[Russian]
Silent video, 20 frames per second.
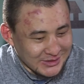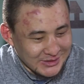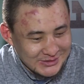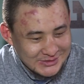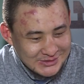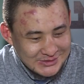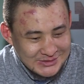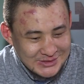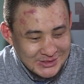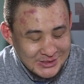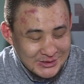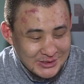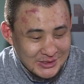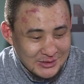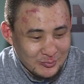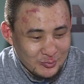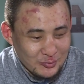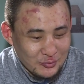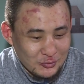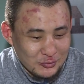
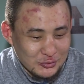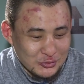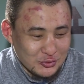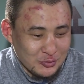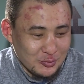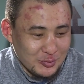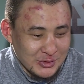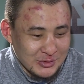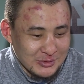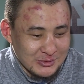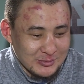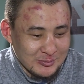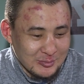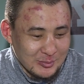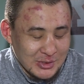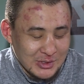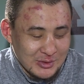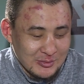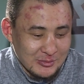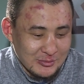Казахстана уступил
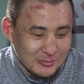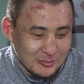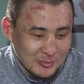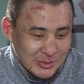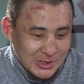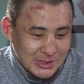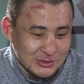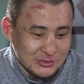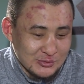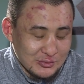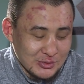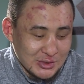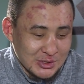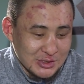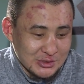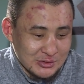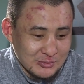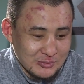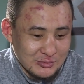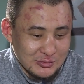бойцу
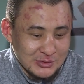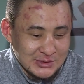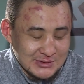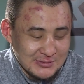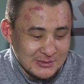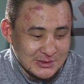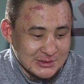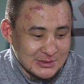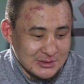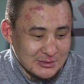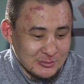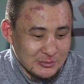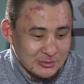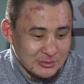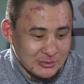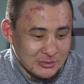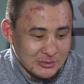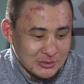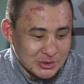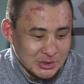нашему известному
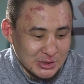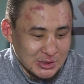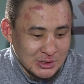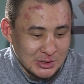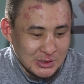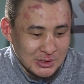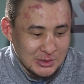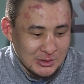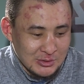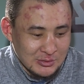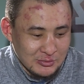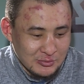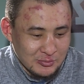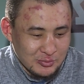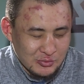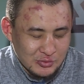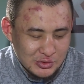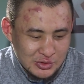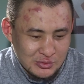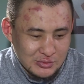тоже. Ну,
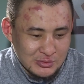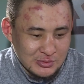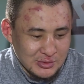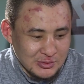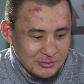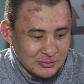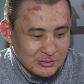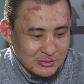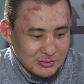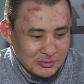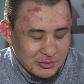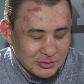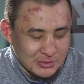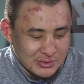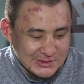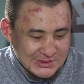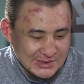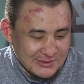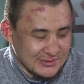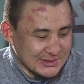позже он, его,
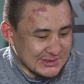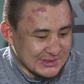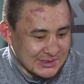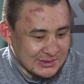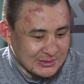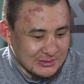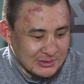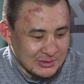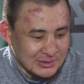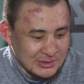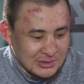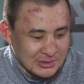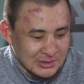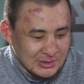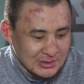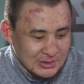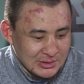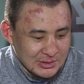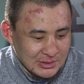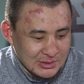он завязал
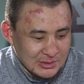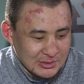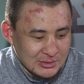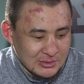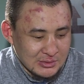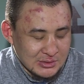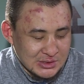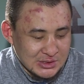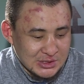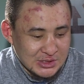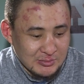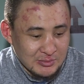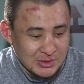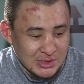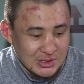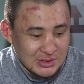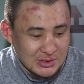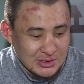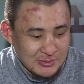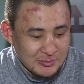э, с
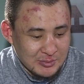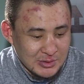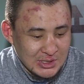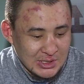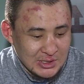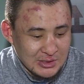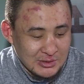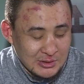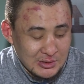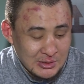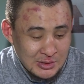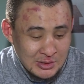Шимкента парень.